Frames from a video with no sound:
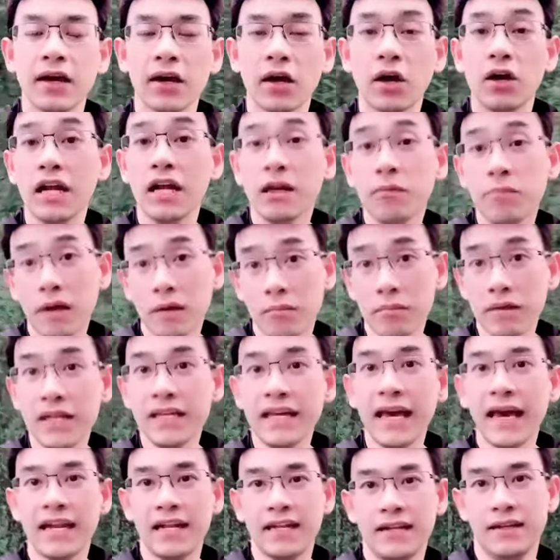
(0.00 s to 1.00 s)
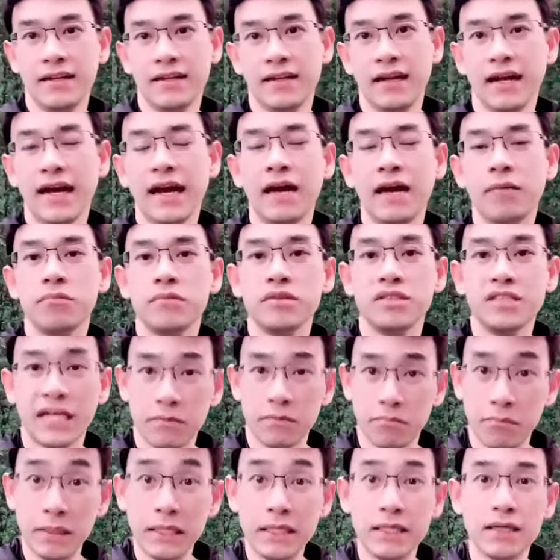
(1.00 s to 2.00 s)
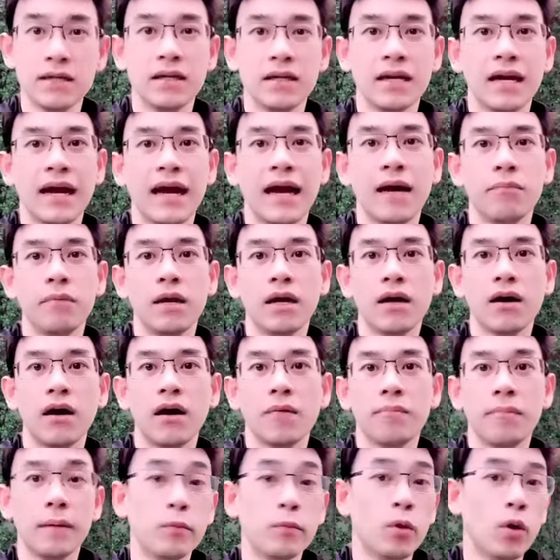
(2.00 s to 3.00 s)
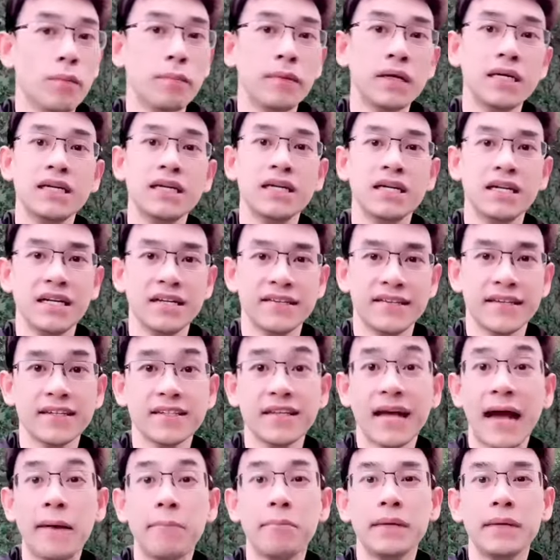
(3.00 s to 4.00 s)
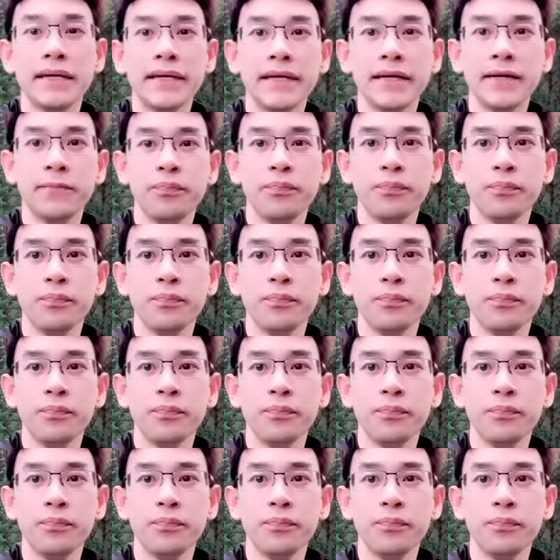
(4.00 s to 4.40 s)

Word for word: ก็เน้นเป็นมื้อเย็นนะครับ7มื้อนะครับแล้วก็ไปบวกมื้ออื่นอีกสัก3มื้อ